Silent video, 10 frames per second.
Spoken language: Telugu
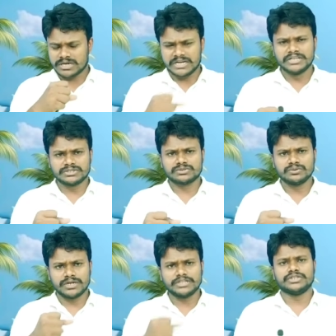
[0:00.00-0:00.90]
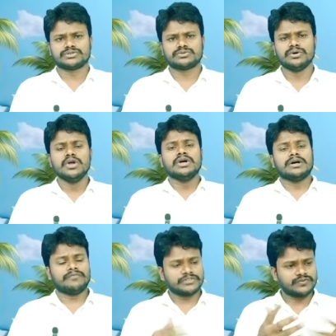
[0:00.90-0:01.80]
ఖండిస్తూ గద్దిస్తూ
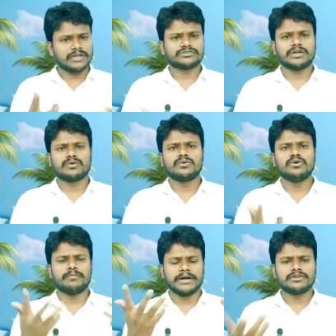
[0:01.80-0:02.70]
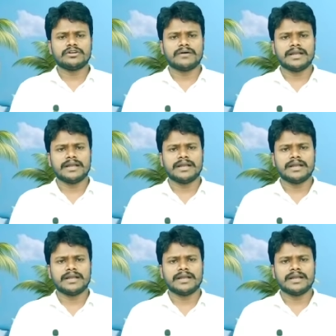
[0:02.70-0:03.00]
విశ్వాసులకు బయటన్న